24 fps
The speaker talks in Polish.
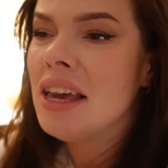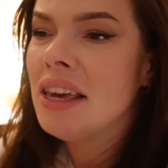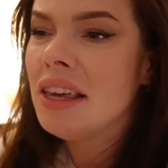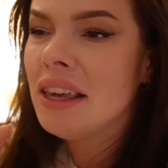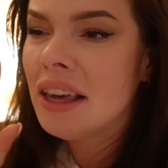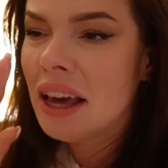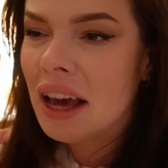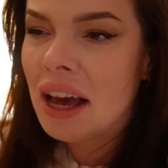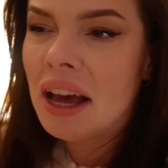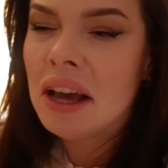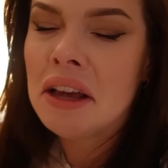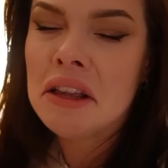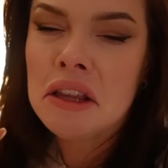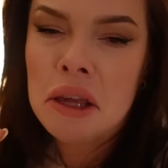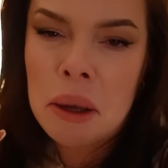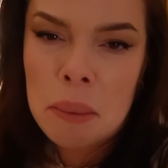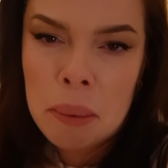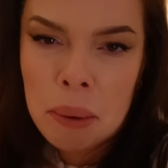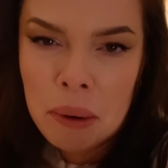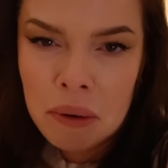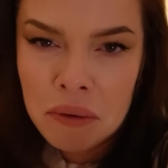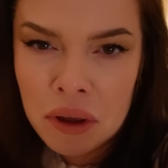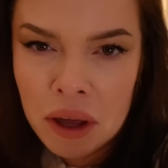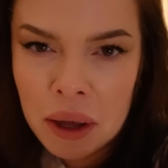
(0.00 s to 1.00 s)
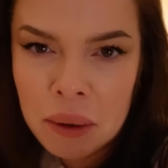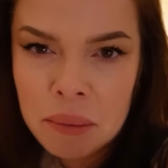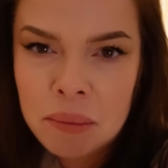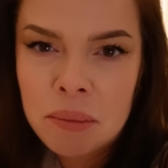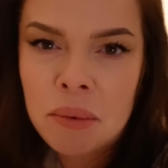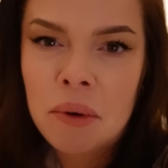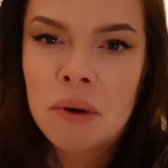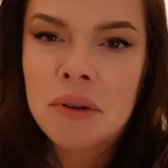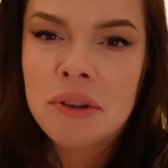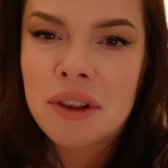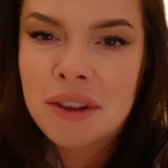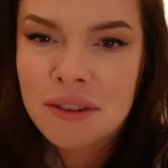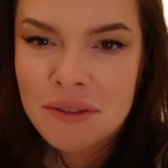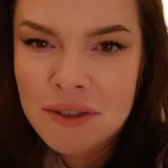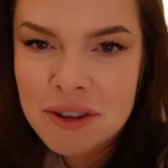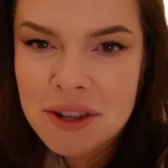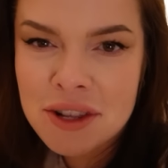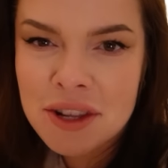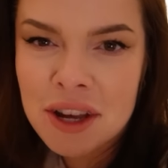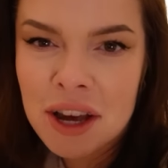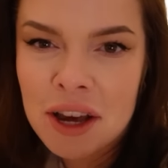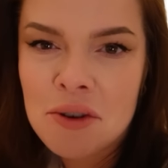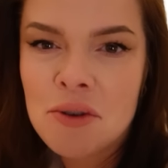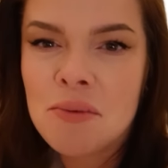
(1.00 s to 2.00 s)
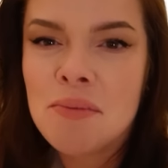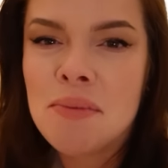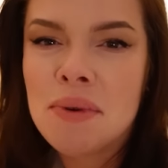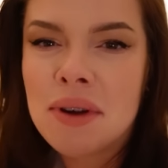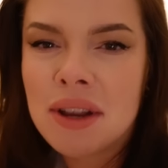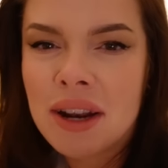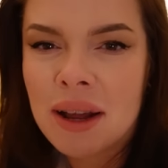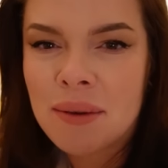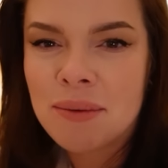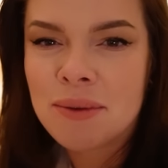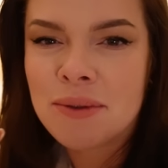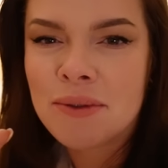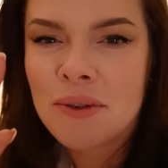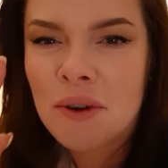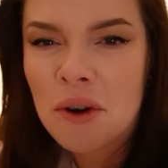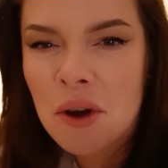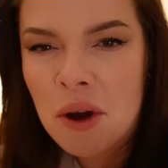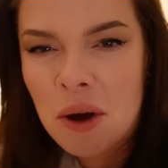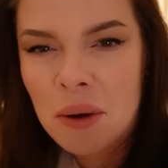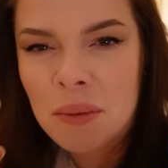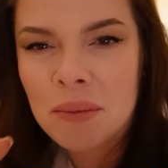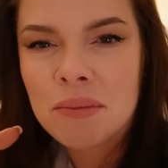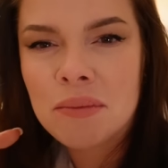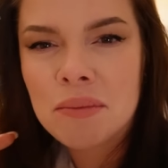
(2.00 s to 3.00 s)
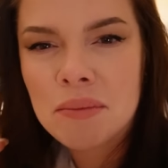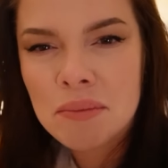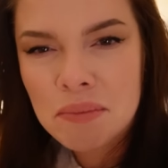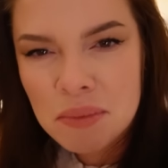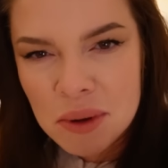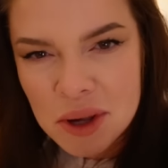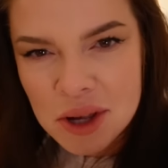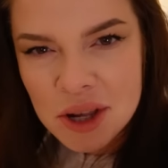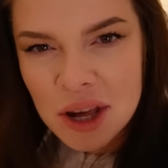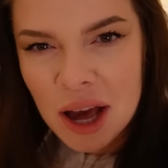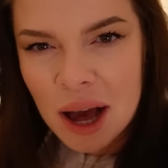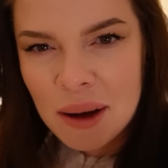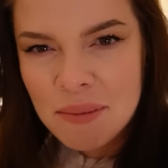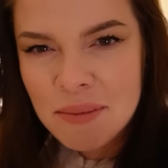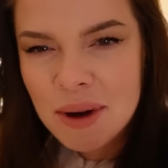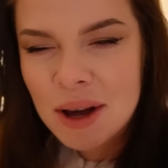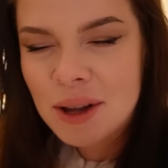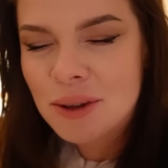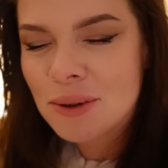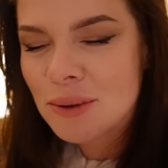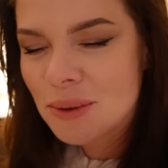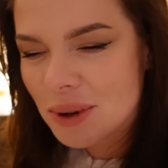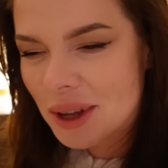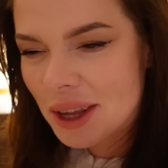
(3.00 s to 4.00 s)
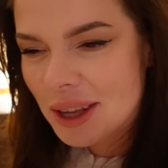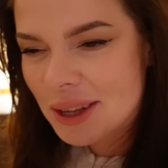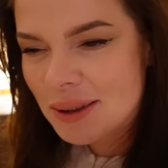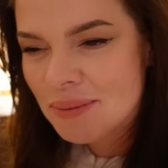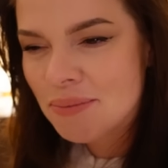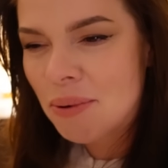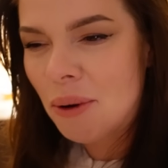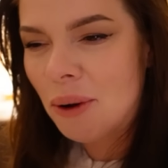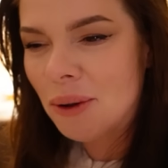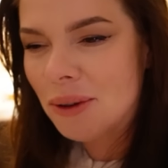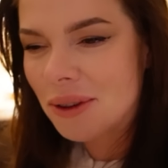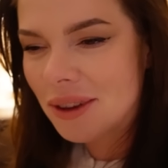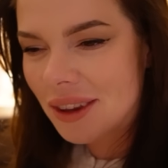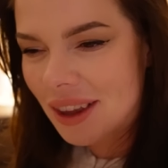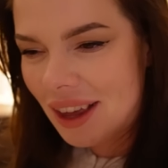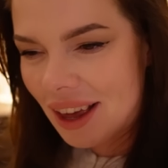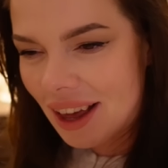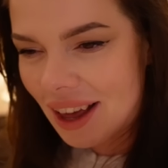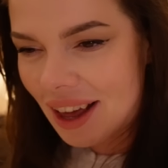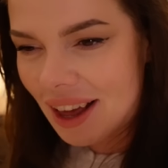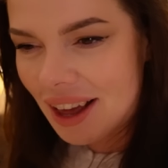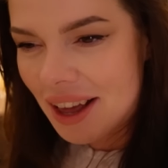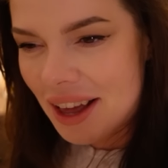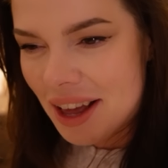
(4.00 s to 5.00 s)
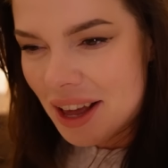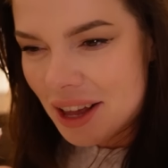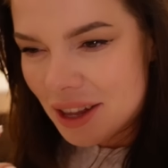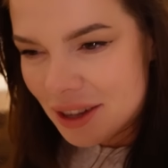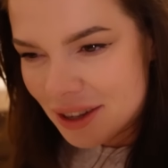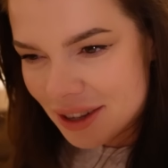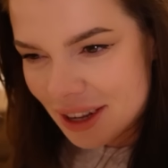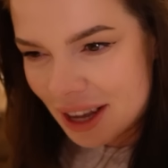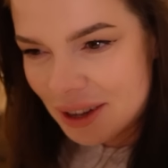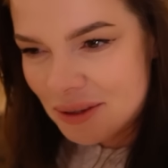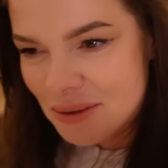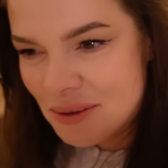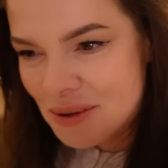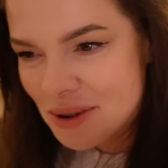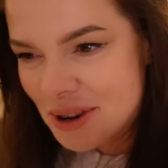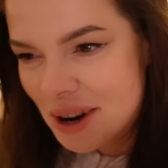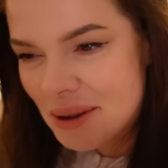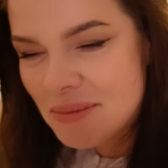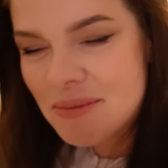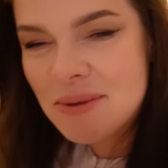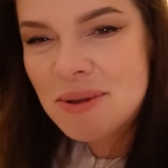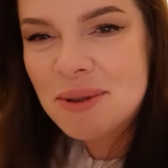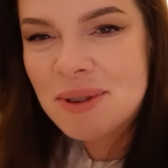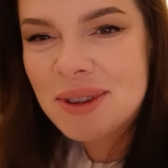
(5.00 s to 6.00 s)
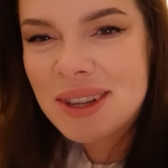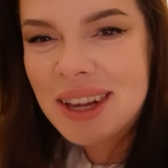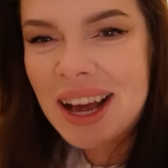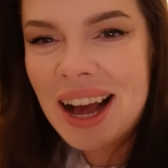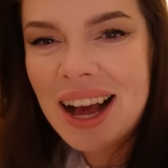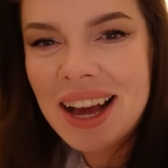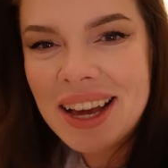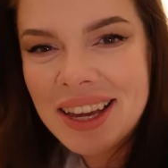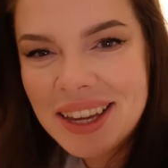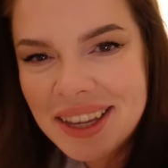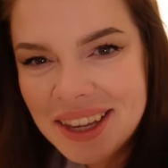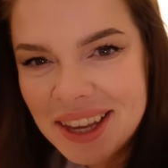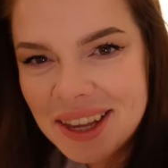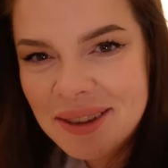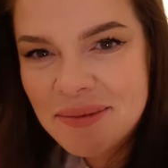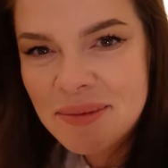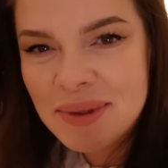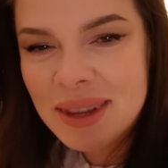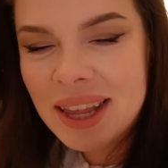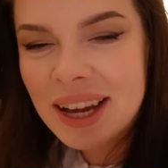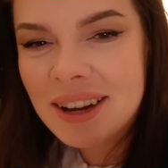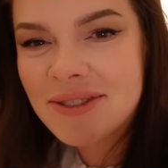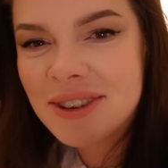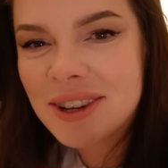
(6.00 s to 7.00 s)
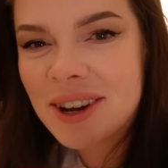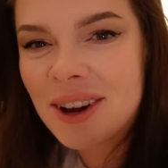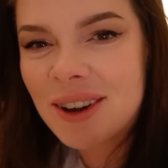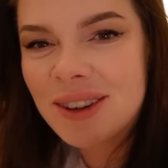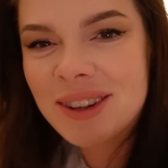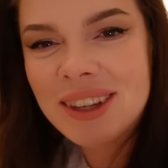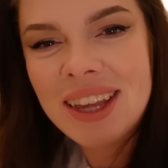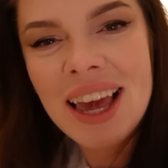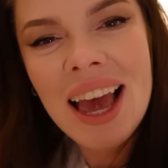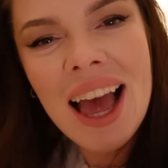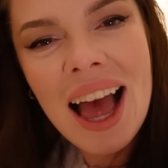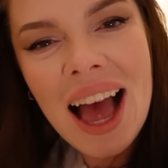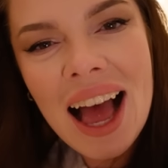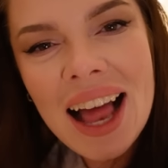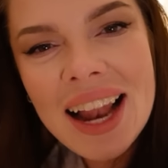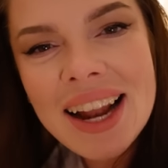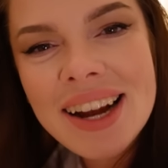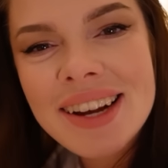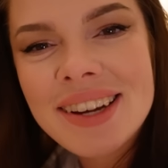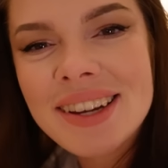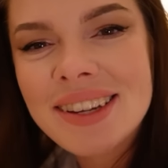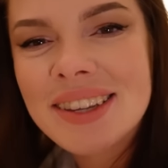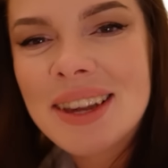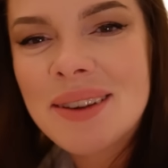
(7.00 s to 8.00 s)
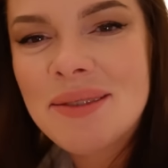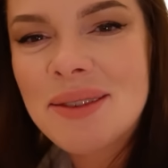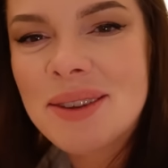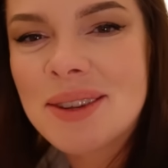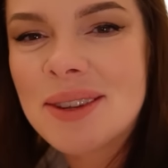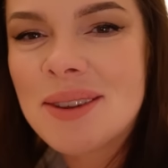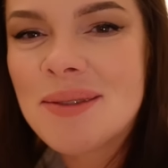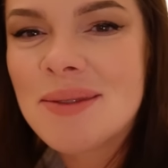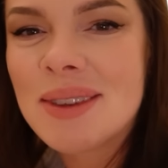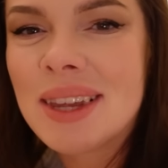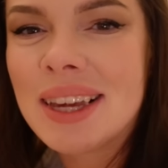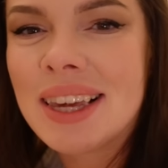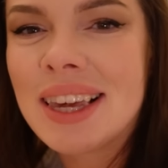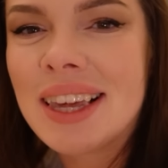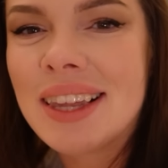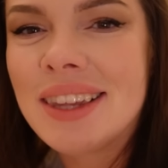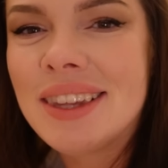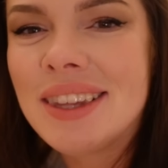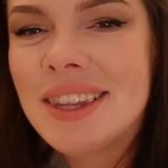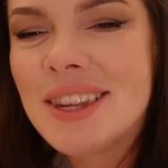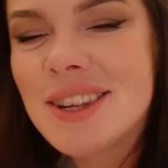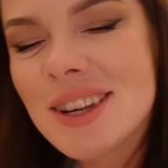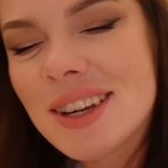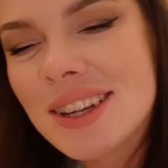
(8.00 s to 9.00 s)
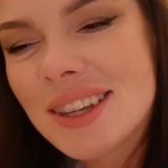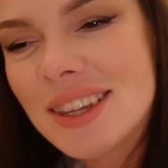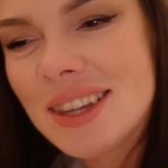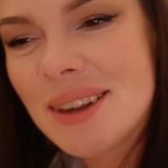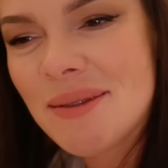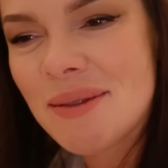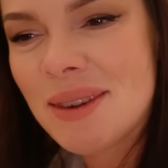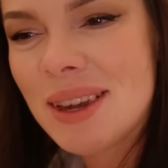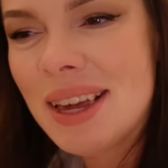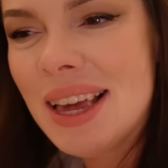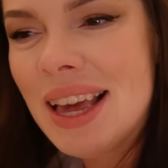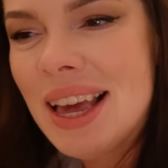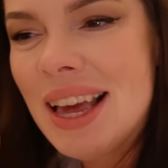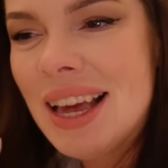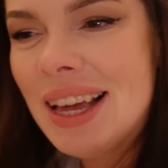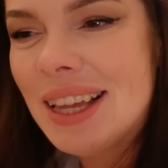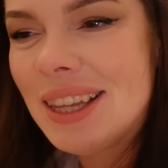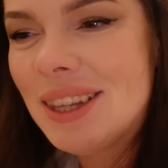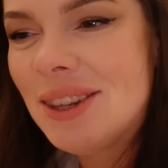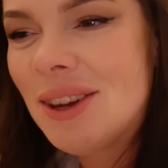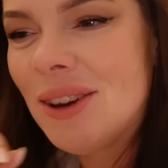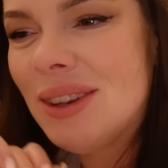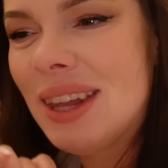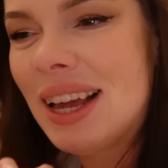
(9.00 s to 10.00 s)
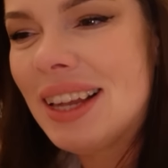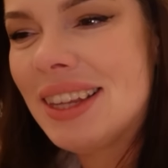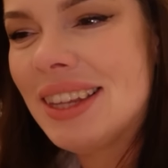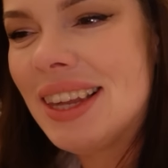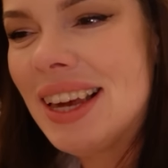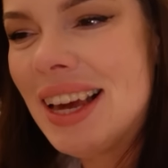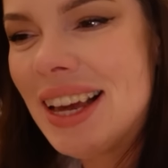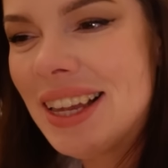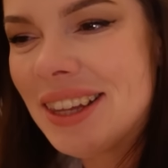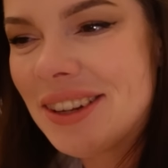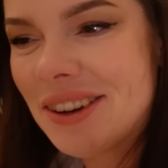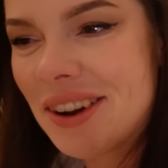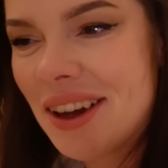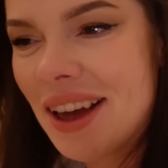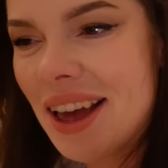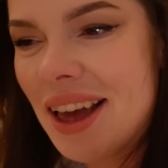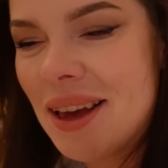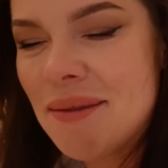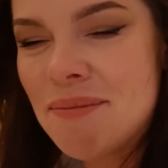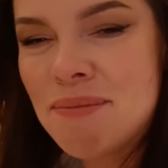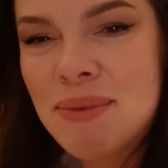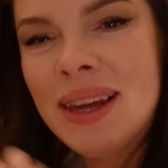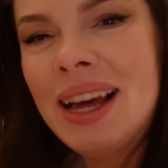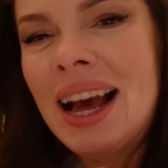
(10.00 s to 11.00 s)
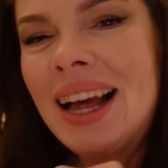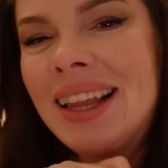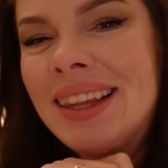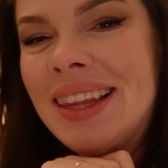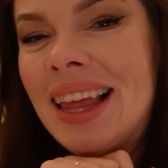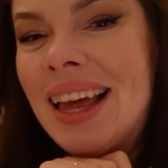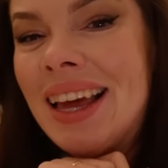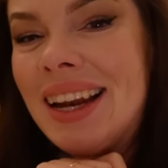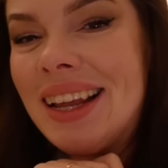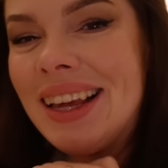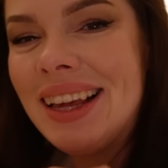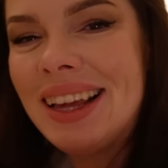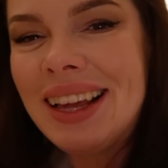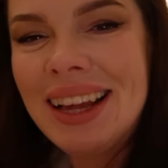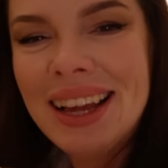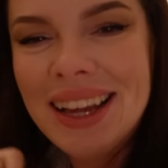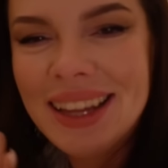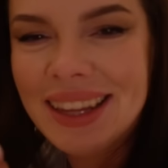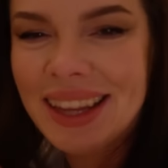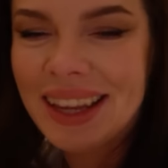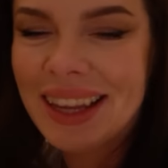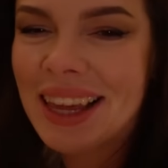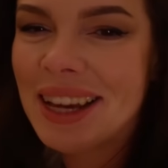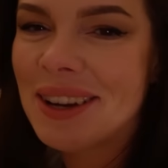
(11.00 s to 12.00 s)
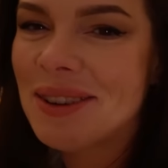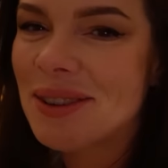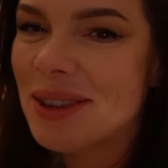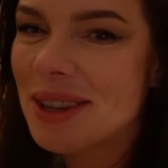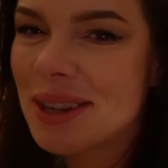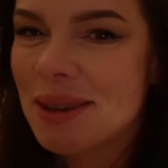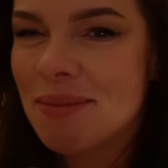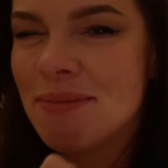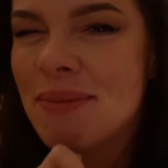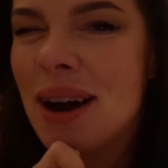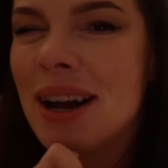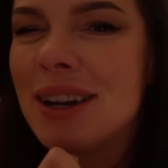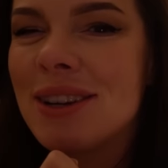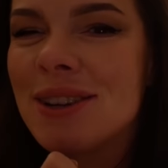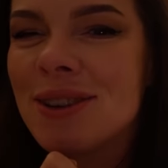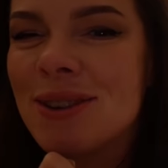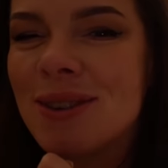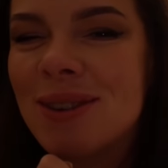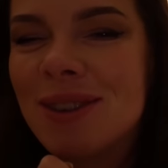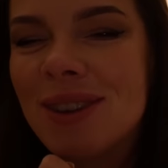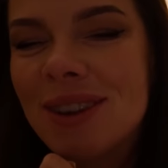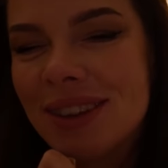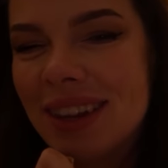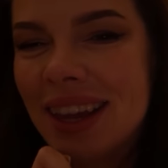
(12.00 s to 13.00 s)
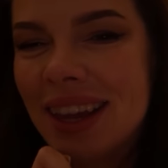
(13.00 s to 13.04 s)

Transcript: Ja nie powiem, bo zazwyczaj ubieram swoją piżamę, długie spodnie, za duża bluzka i jest mi tak wygodnie, ale czasami są takie dni, że chcemy dodać trochę pikanterii, takiego smaczku do